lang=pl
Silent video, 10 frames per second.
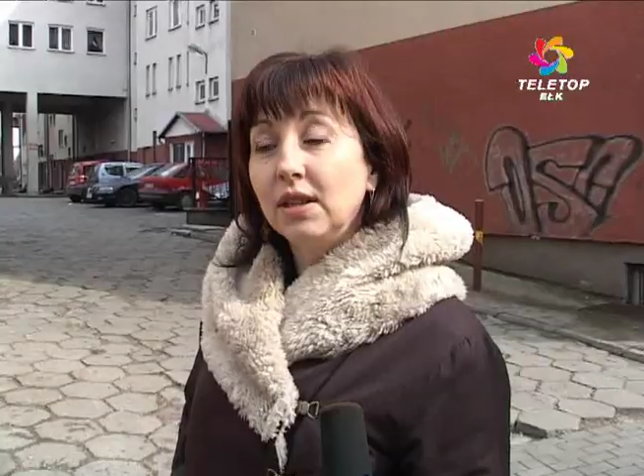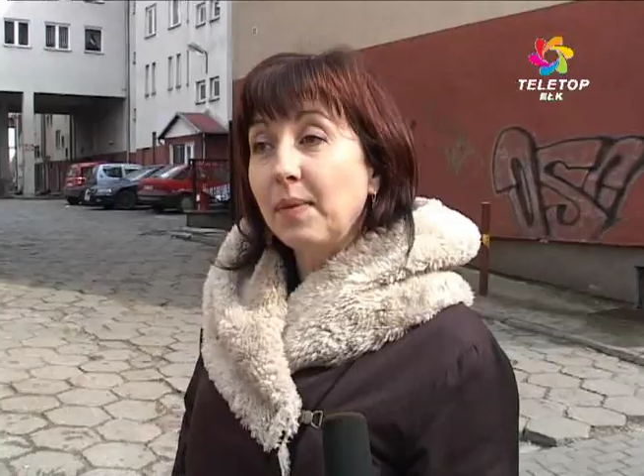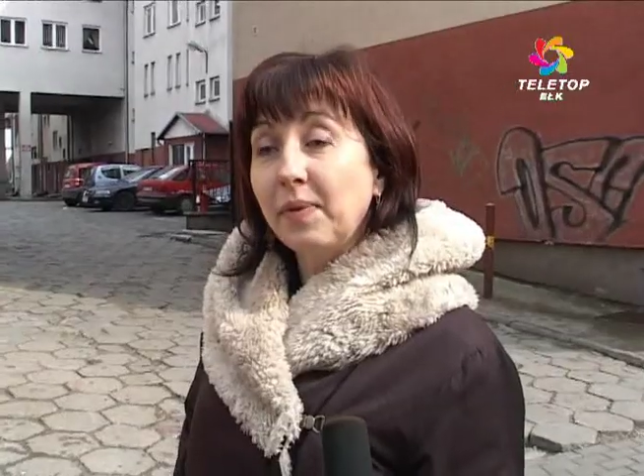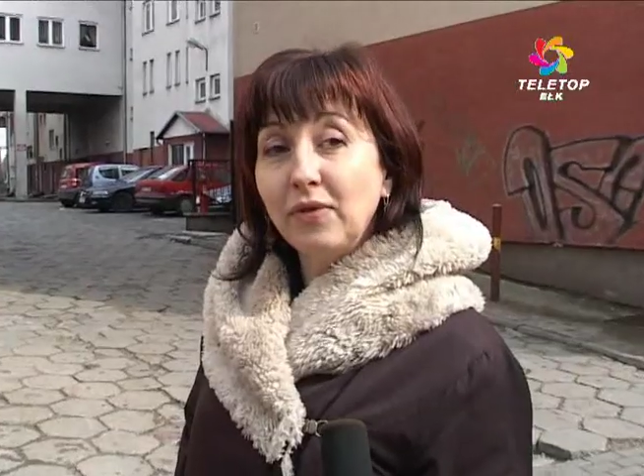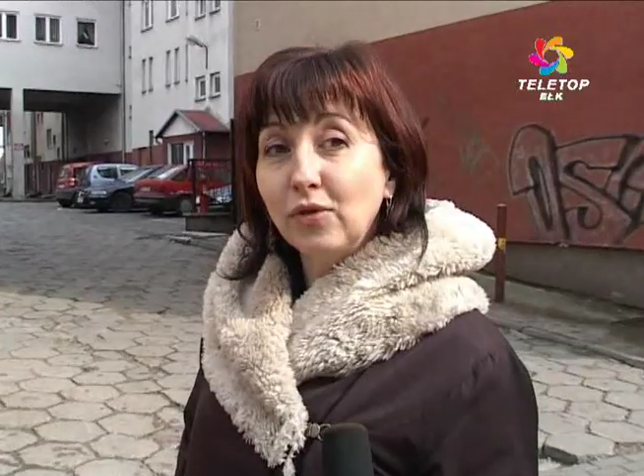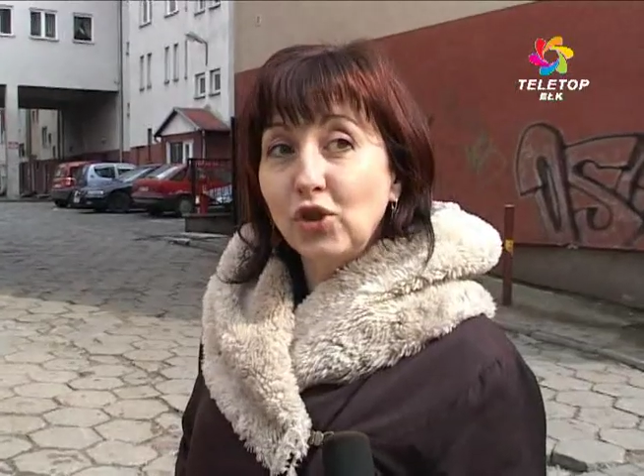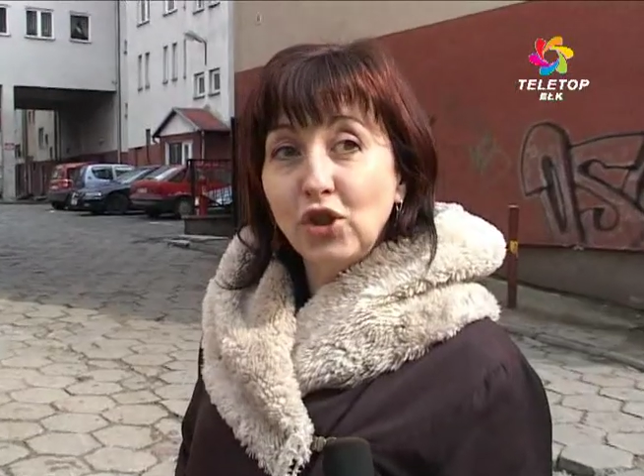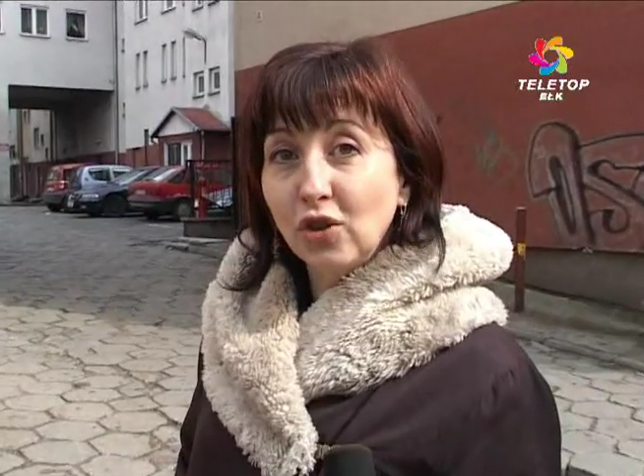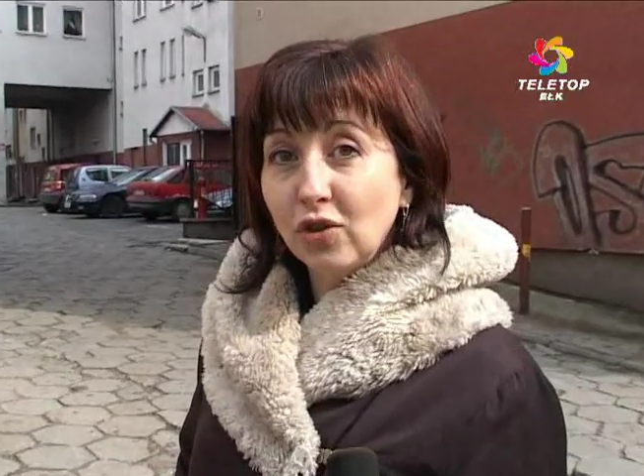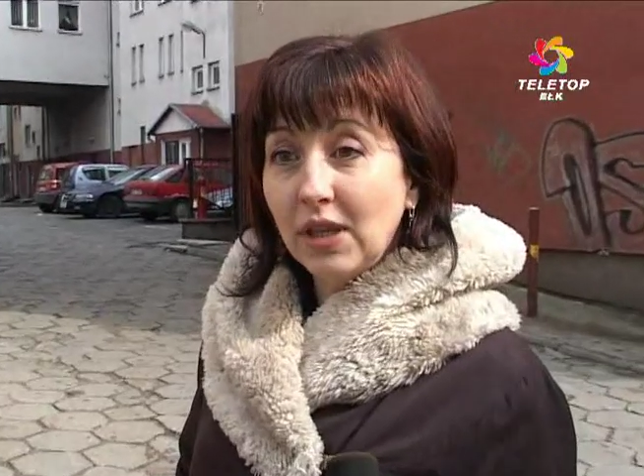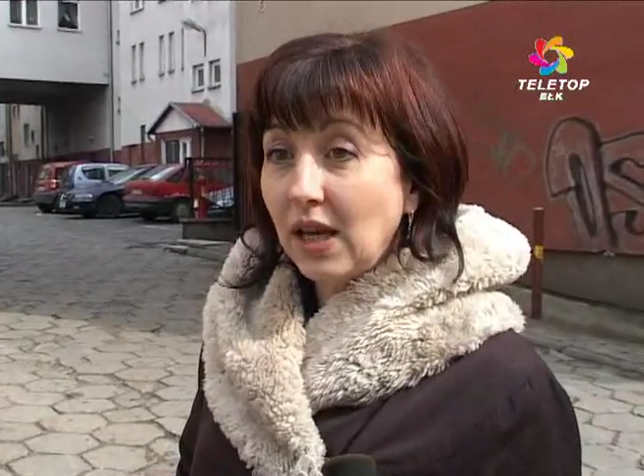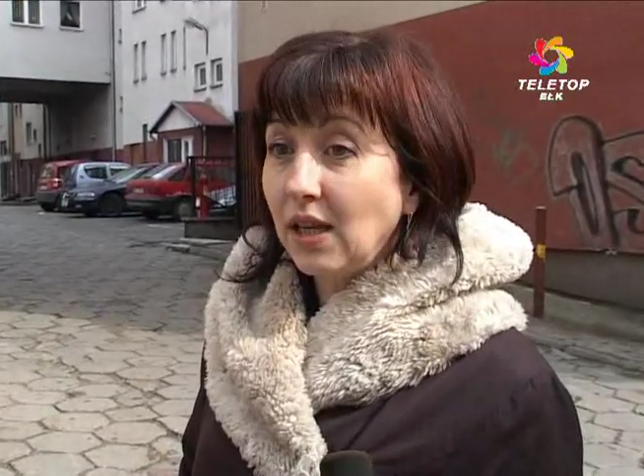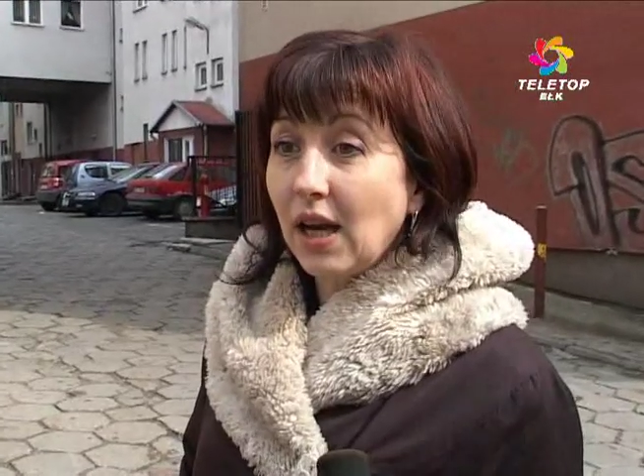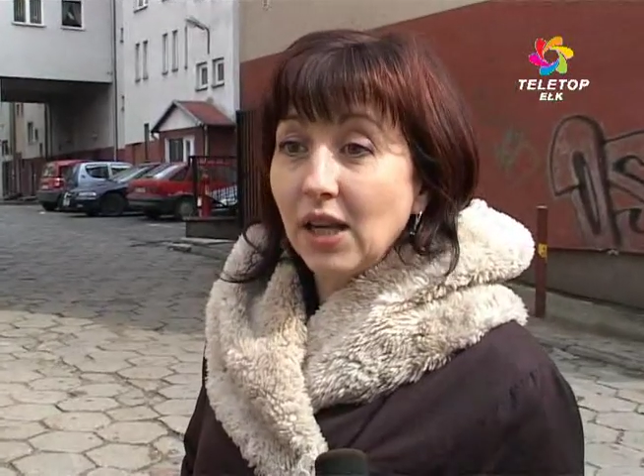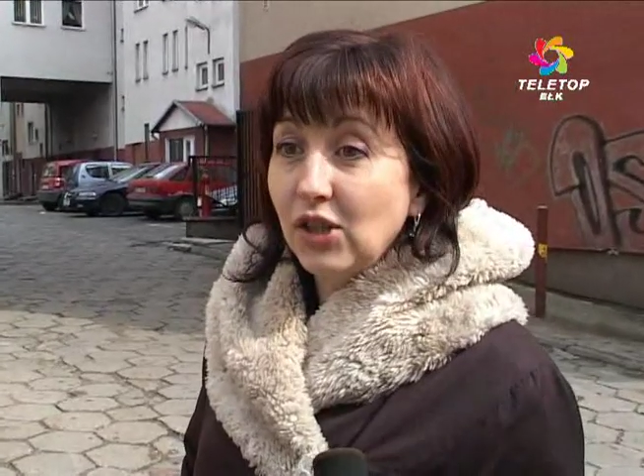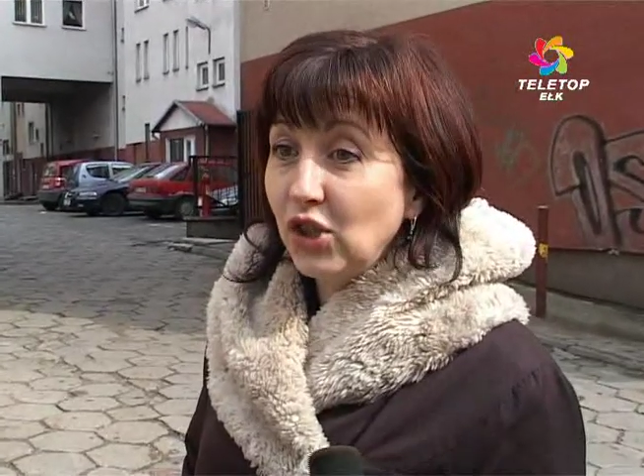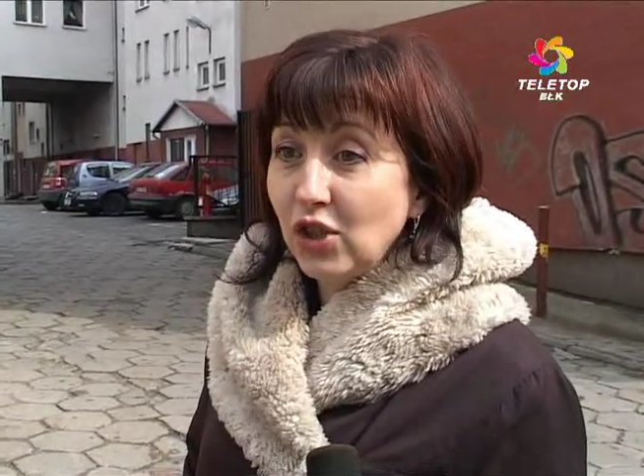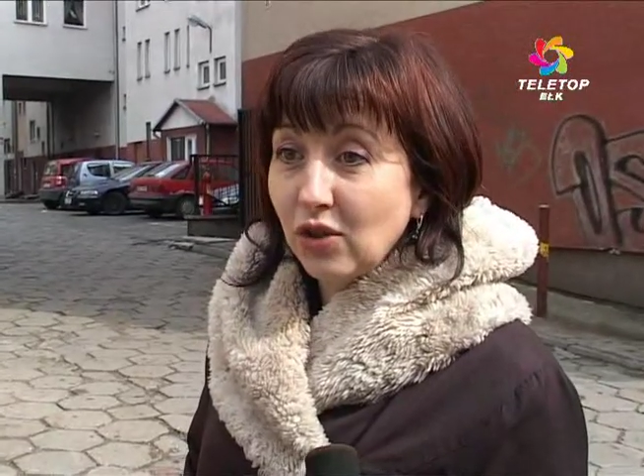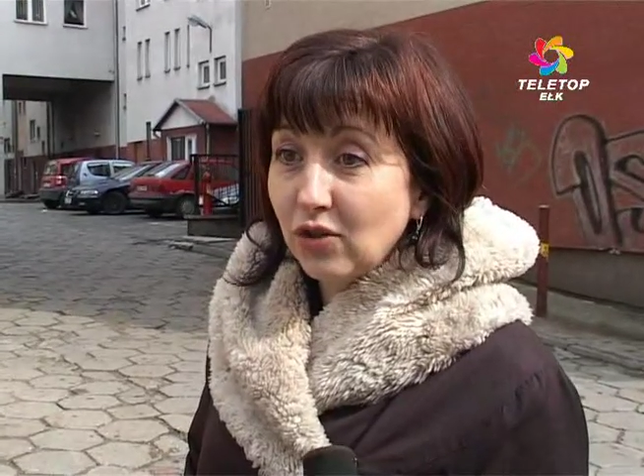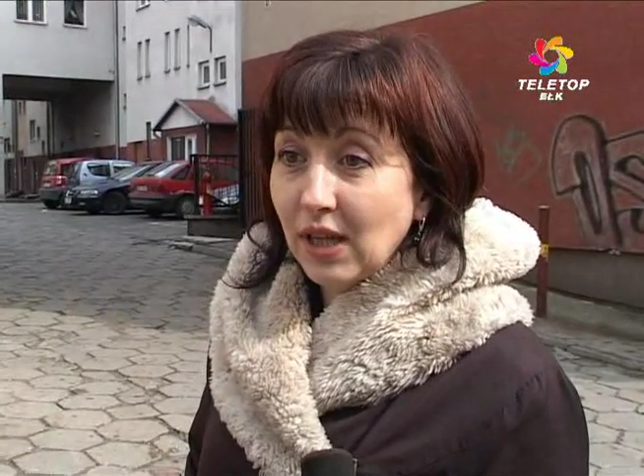Na pewno gdzieś się oddaje, ale
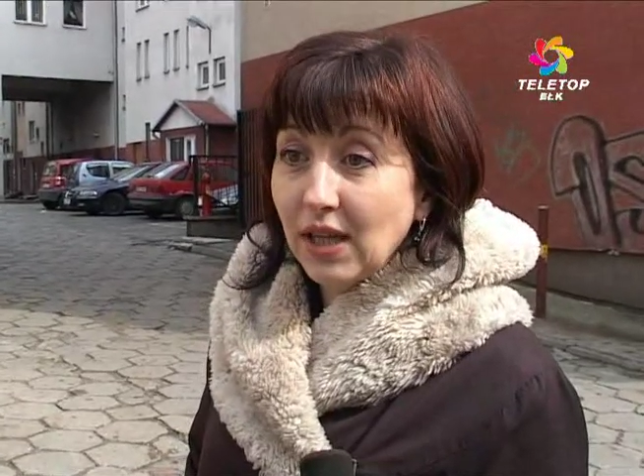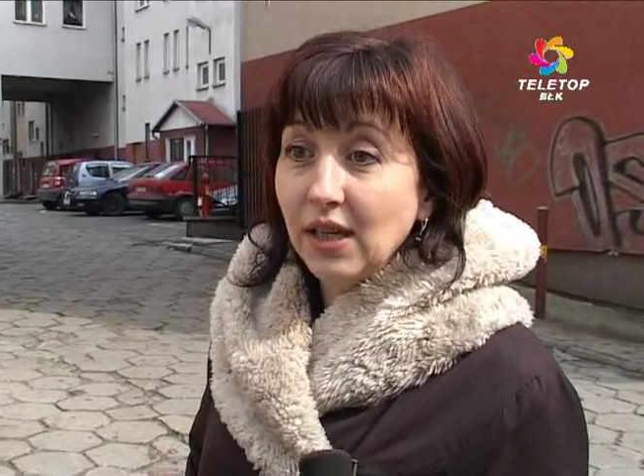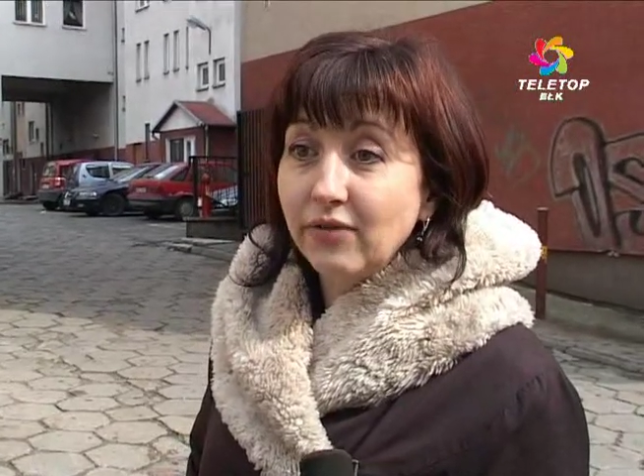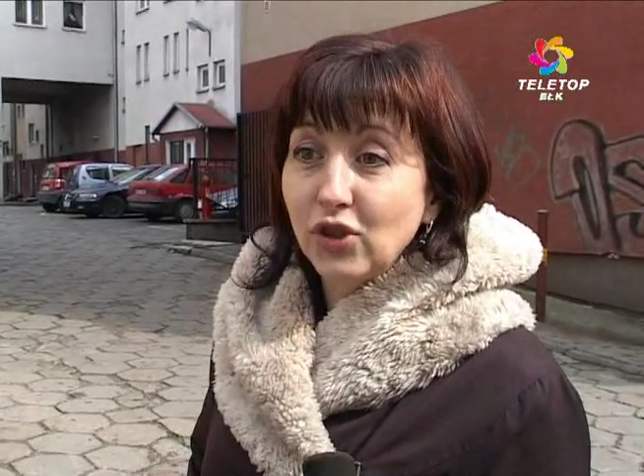gdzieś się oddaje?